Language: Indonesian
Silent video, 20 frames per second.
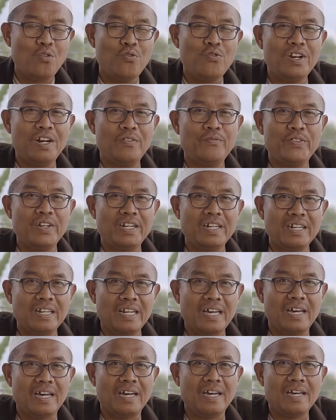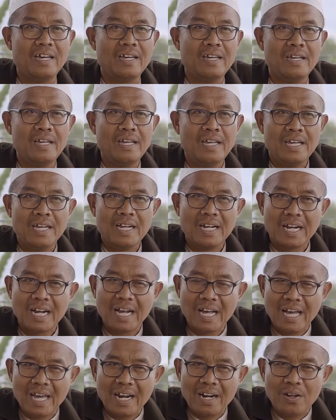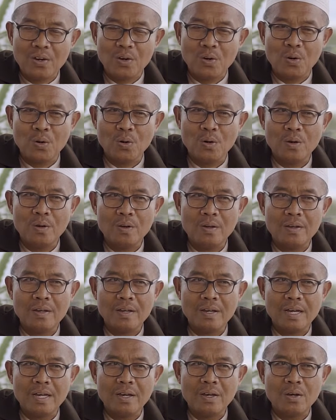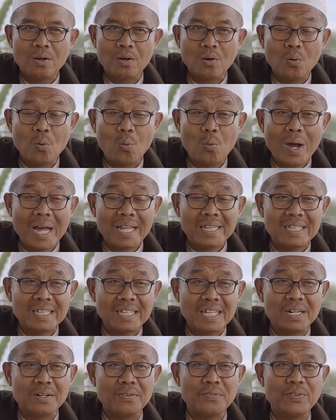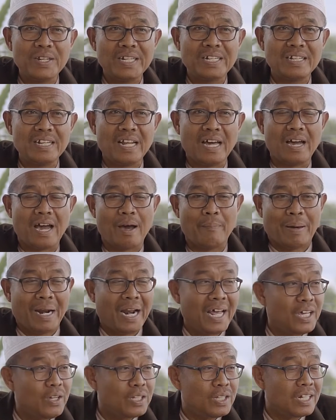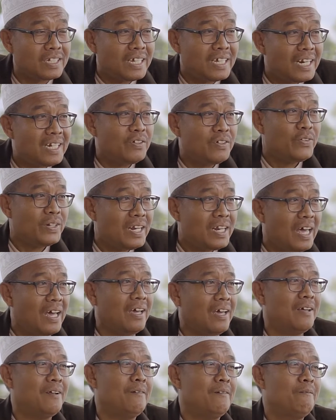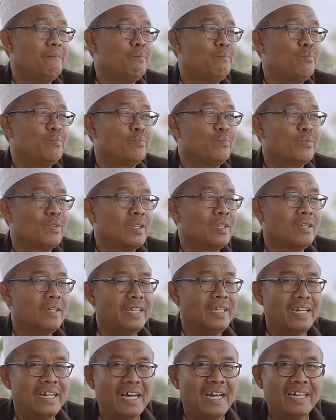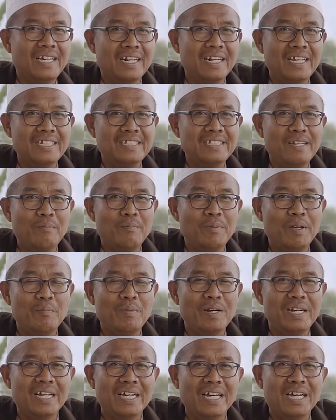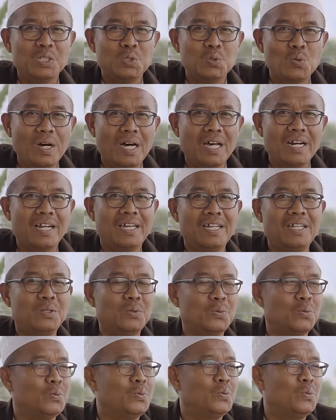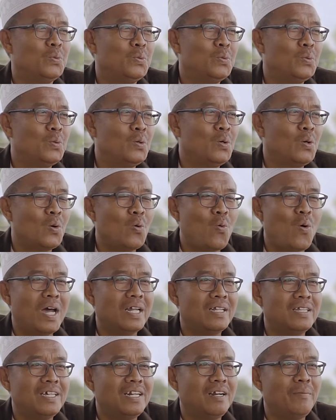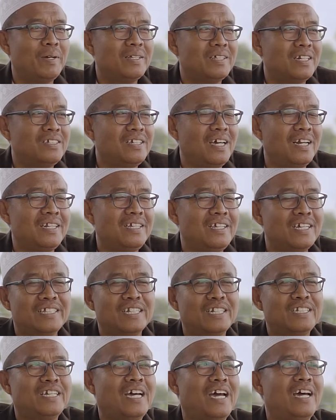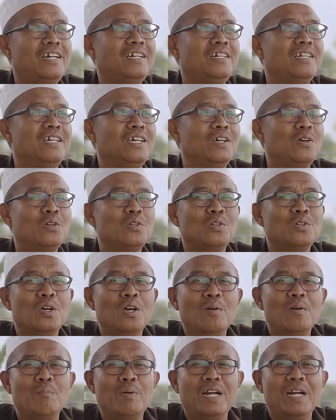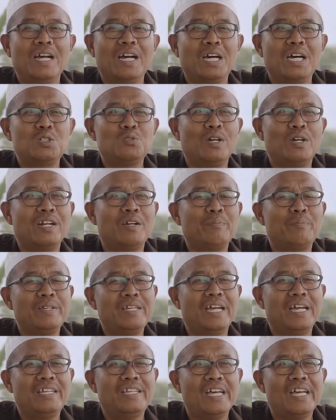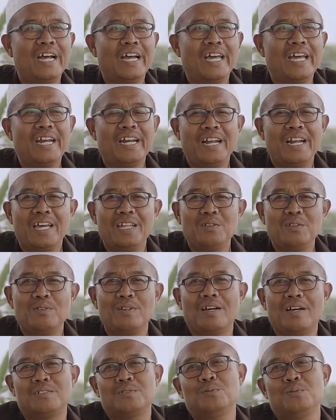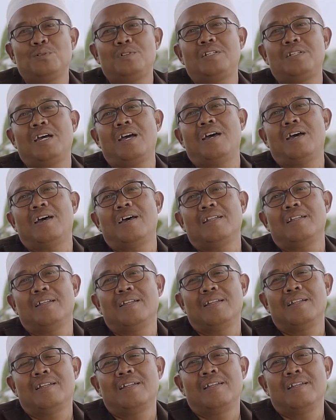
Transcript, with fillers: fil fitnah. Kalau khawatir fitnah, apalagi terjadi fitnah, kira-kira sampai mendengar suara itu, khawatir apa terjadi? Ya terjadi. Mendengar suara penyanyi yang enak itu ya sudah